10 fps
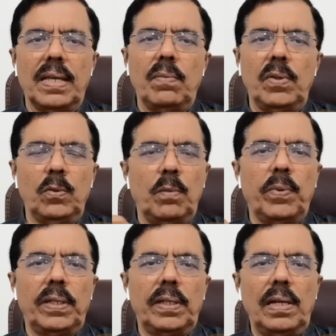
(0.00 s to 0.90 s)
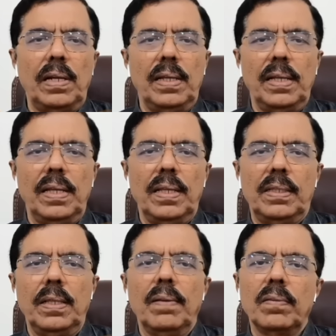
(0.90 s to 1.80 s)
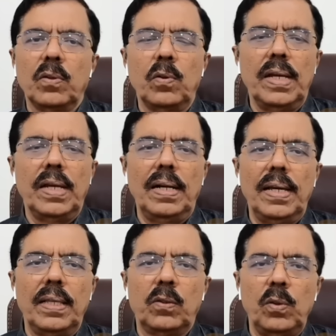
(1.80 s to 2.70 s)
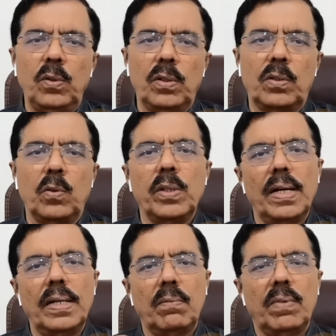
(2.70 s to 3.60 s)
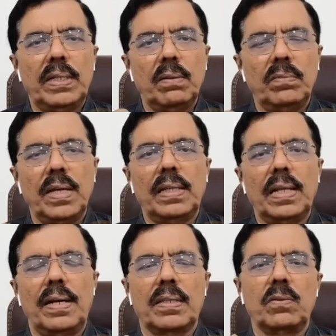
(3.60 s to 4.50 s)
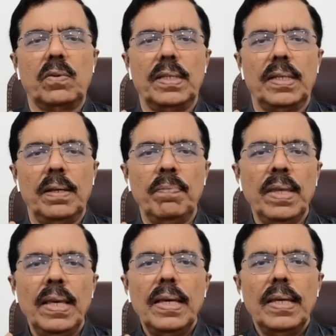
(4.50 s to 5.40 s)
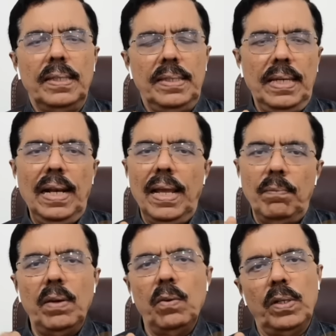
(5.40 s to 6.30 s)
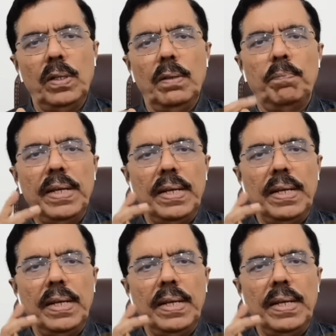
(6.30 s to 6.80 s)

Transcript: நூத்தி பதினாலு தொகுதிகளில் தொண்ணூறு தொகுதிகளுக்கு மட்டும் தேர்தல் நடத்துவது இது எல்லாமே ஒரு பெரிய